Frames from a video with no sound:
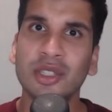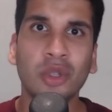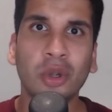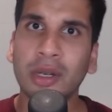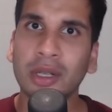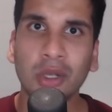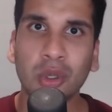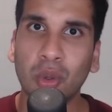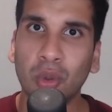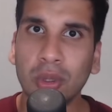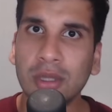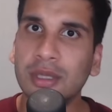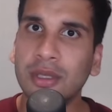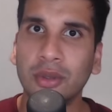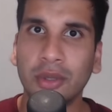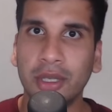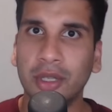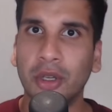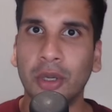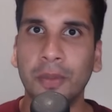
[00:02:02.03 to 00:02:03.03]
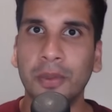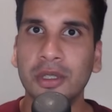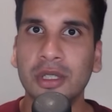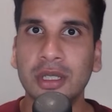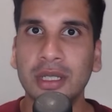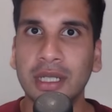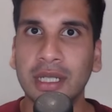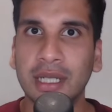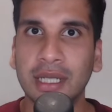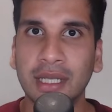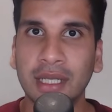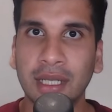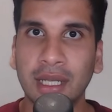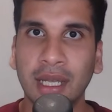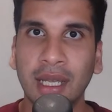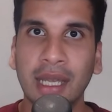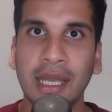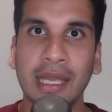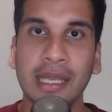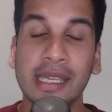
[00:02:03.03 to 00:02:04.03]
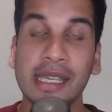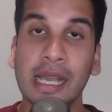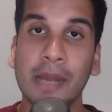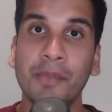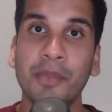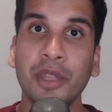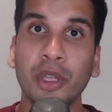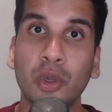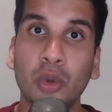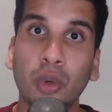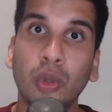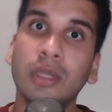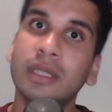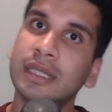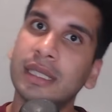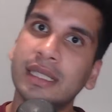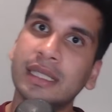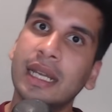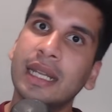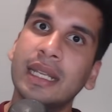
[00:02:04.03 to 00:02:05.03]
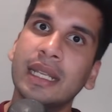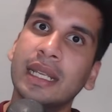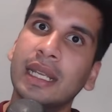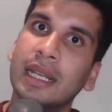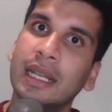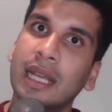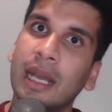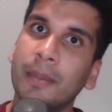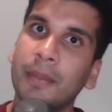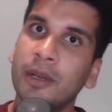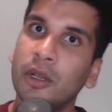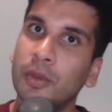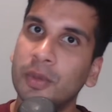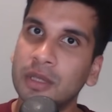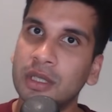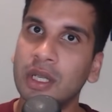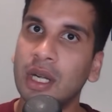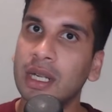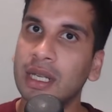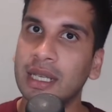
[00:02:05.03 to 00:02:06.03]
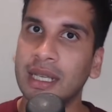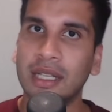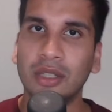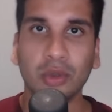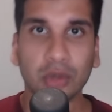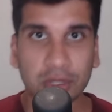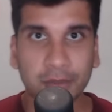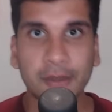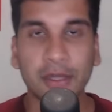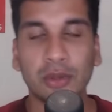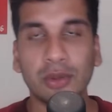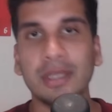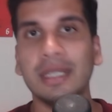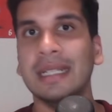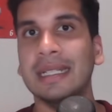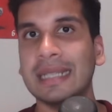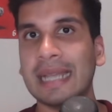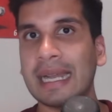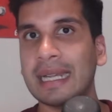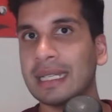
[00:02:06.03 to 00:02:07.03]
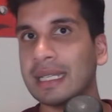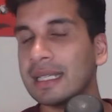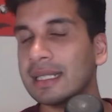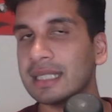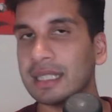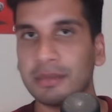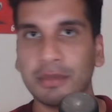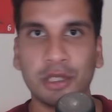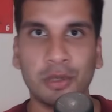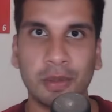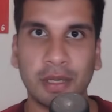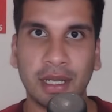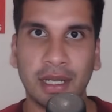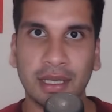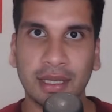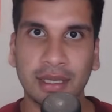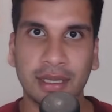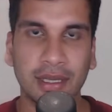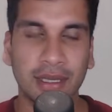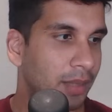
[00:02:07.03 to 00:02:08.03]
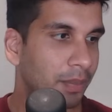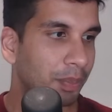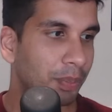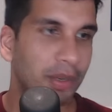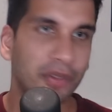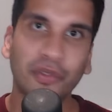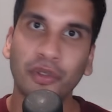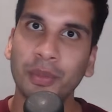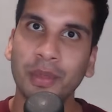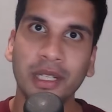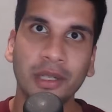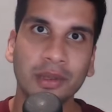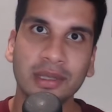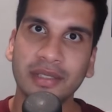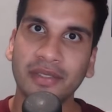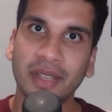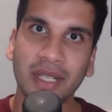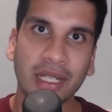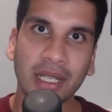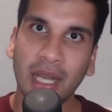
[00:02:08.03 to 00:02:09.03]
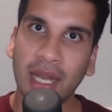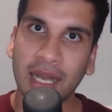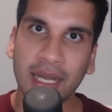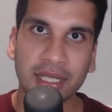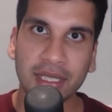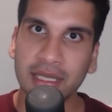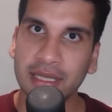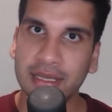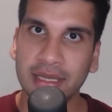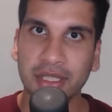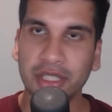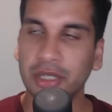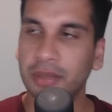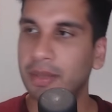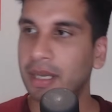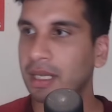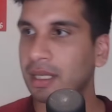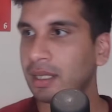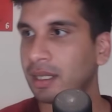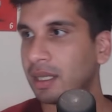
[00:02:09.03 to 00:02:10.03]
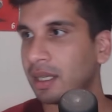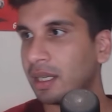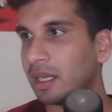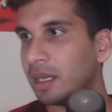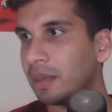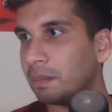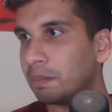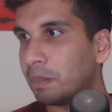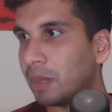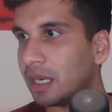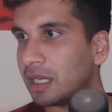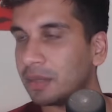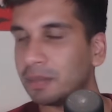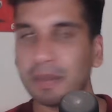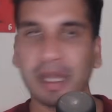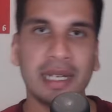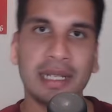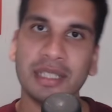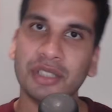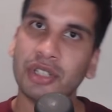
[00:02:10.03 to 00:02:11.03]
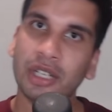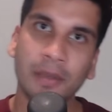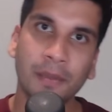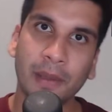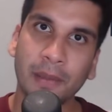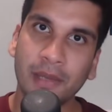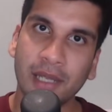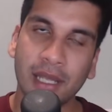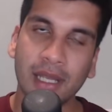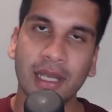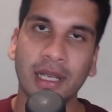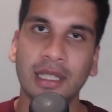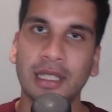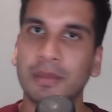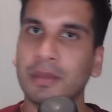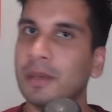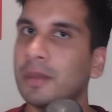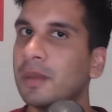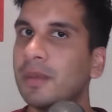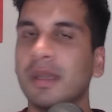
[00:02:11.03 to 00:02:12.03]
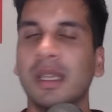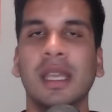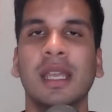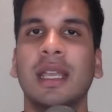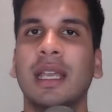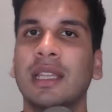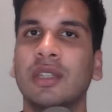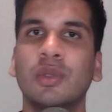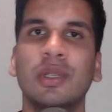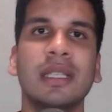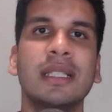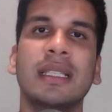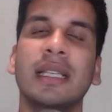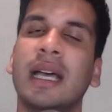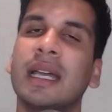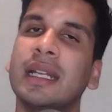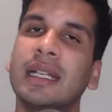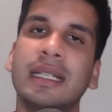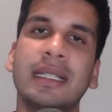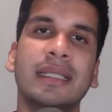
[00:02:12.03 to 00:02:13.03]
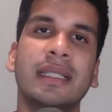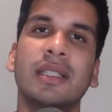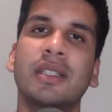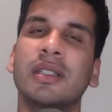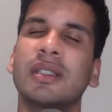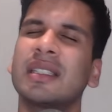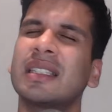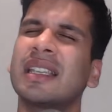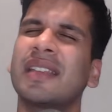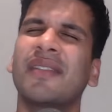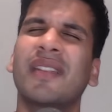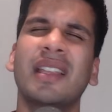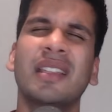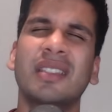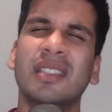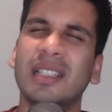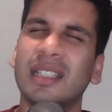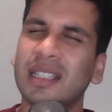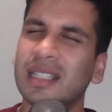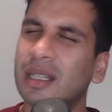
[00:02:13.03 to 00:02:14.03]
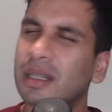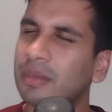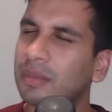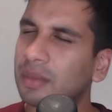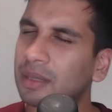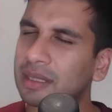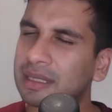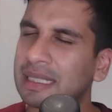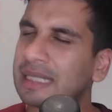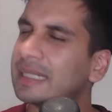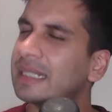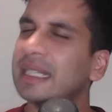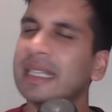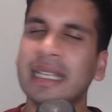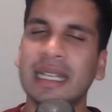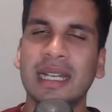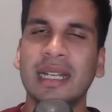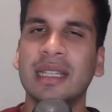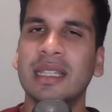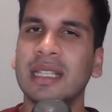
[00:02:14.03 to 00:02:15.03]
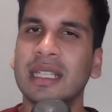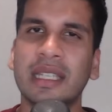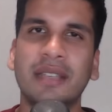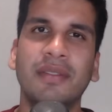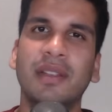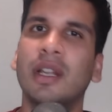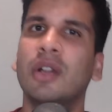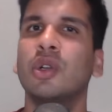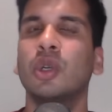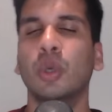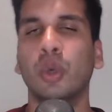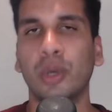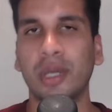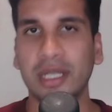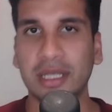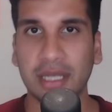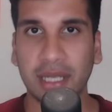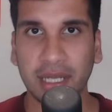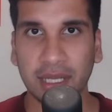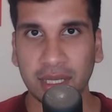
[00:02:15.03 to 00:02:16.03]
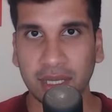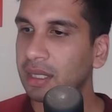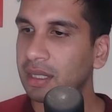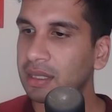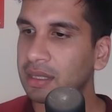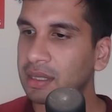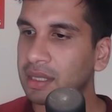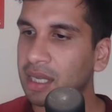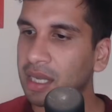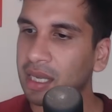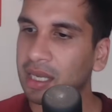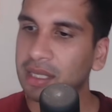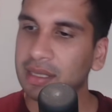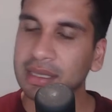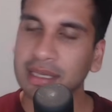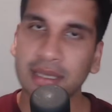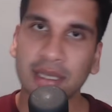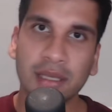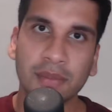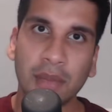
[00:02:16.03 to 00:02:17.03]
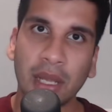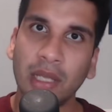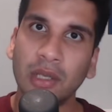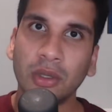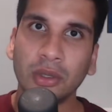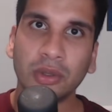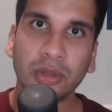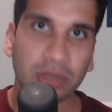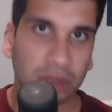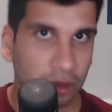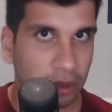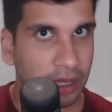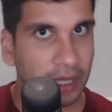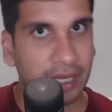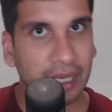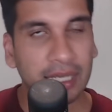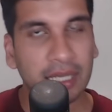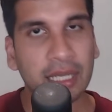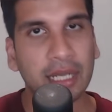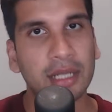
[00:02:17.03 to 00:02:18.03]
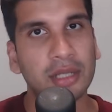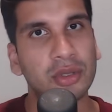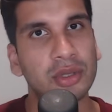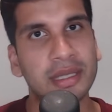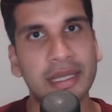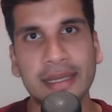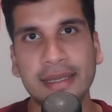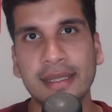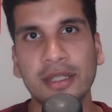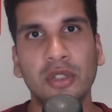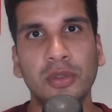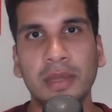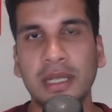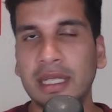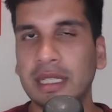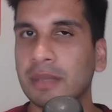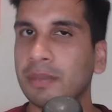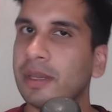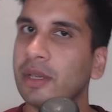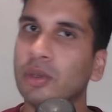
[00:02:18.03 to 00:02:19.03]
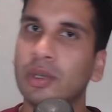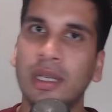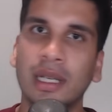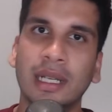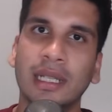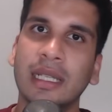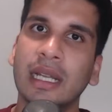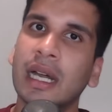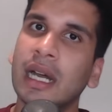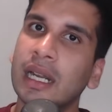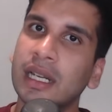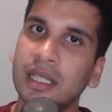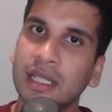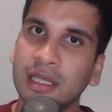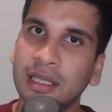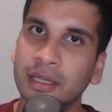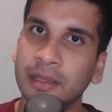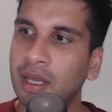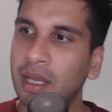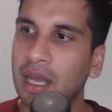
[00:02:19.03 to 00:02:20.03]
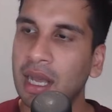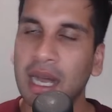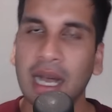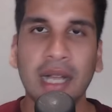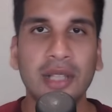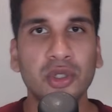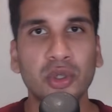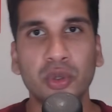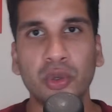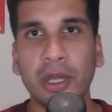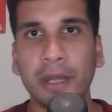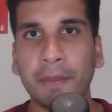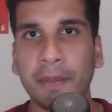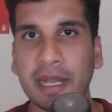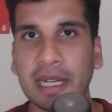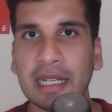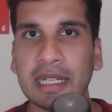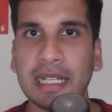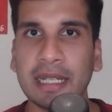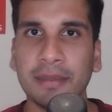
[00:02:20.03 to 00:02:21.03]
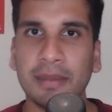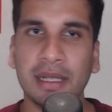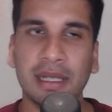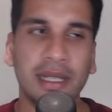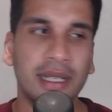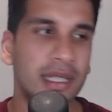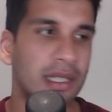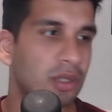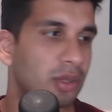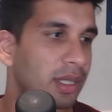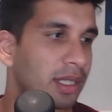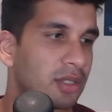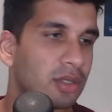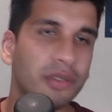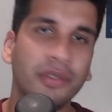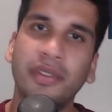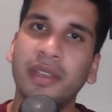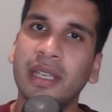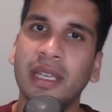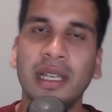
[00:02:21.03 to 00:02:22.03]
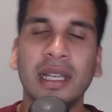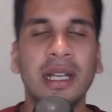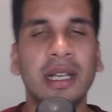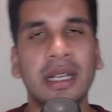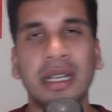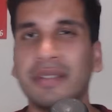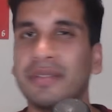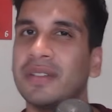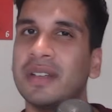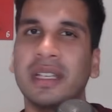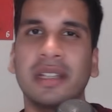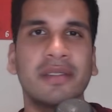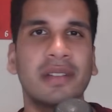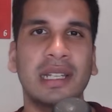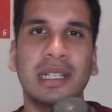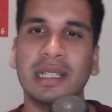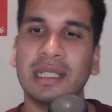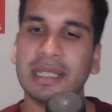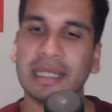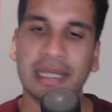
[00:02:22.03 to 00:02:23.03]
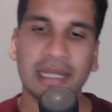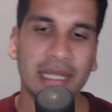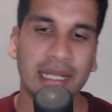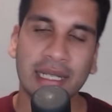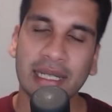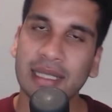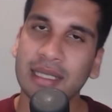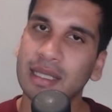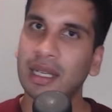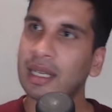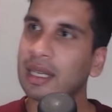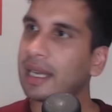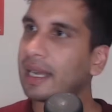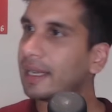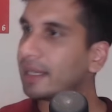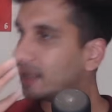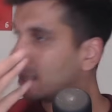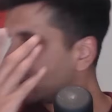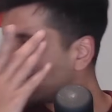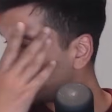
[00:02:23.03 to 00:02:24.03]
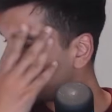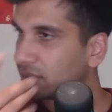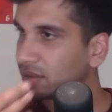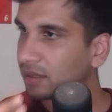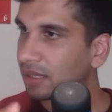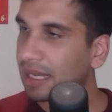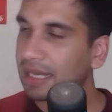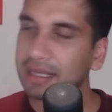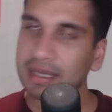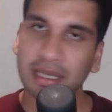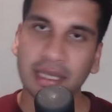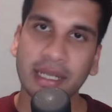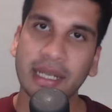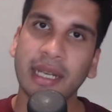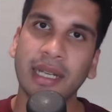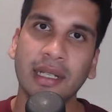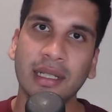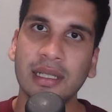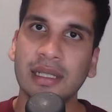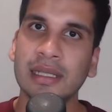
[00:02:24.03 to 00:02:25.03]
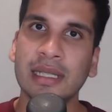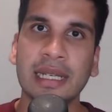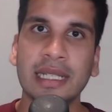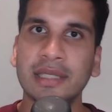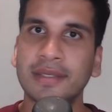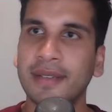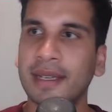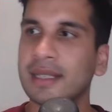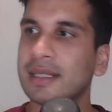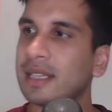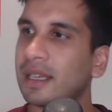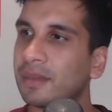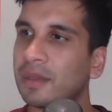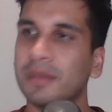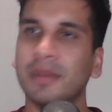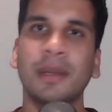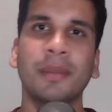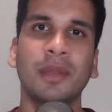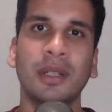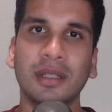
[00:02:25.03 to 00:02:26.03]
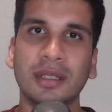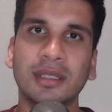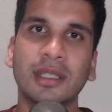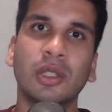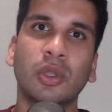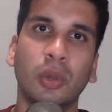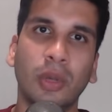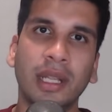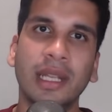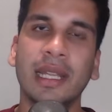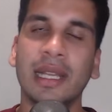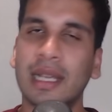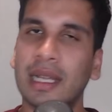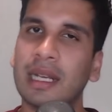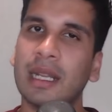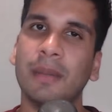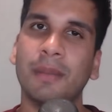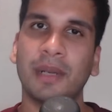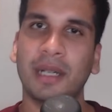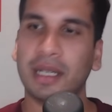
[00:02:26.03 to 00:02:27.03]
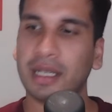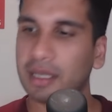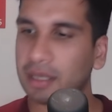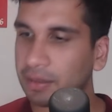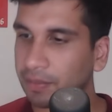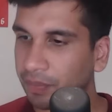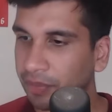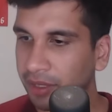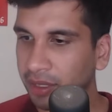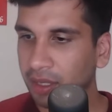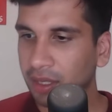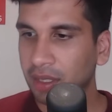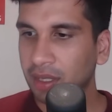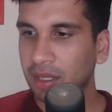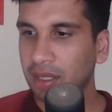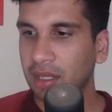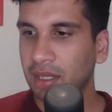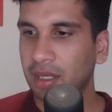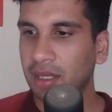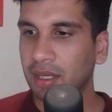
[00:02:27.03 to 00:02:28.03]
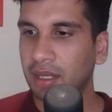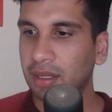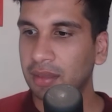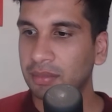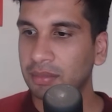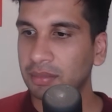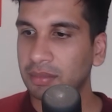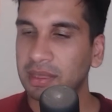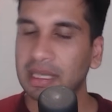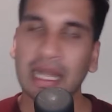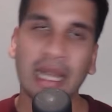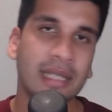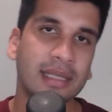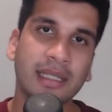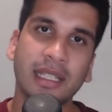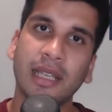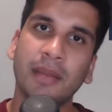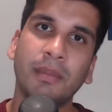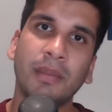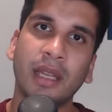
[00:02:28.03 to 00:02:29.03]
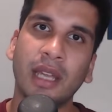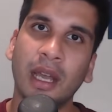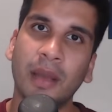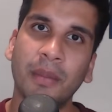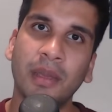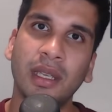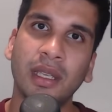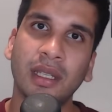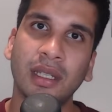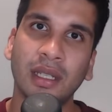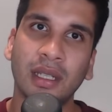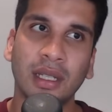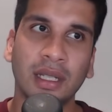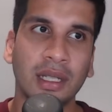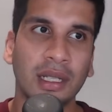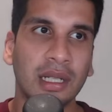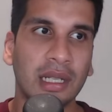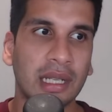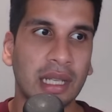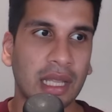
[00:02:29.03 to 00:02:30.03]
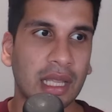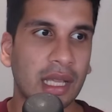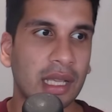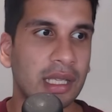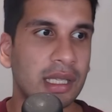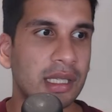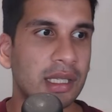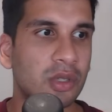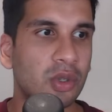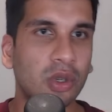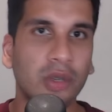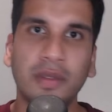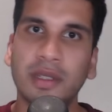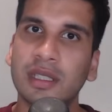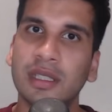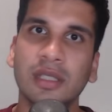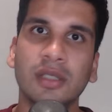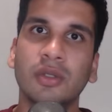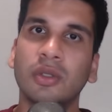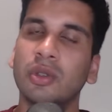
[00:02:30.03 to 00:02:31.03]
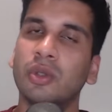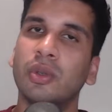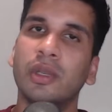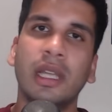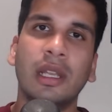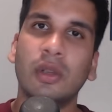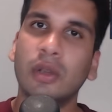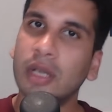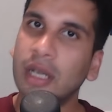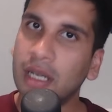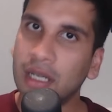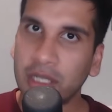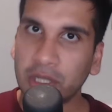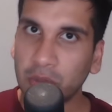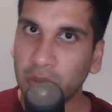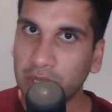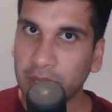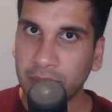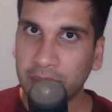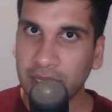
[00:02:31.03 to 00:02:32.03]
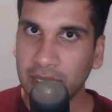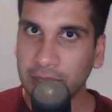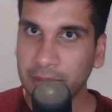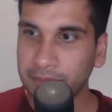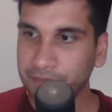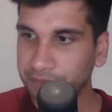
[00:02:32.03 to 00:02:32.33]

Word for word: नॉट अ गोल स्कोरिंग अपॉर्चुनिटी कि आपने गोल से जाने के लिए आपने ऑब्स्ट्रक्ट करा है तो उसमें तो दैट के समझ भी आता है बट फॉर मी इट वॉज अ वेरी हार्श डिसीजन मैन बट मैंने स्ट्रीम पे भी ये कहा था मैं अभी भी ये कहता हूँ ये सारे डिसीजन इवेंचुअली ना सीजन के एंड तक इवन आउट हो ही जाएंगे ये जैसे मान लो गुस्तों का रेड कार्ड जो चेल्सी को मिला था मेरे को लगा था हार्श था आज उनको एक पेनल्टी मिल गई तो ये जो वी आर रेफरिंग वाला थिंग है गाइज आई थिंक एज क्रिएटर्स एज फैंस हमें भी अपना इससे थोड़ा निकलना पड़ेगा लास्ट uh, गेम में हमें लगा कि कोवचिच को दो येलो कार्ड क्यों नहीं मिले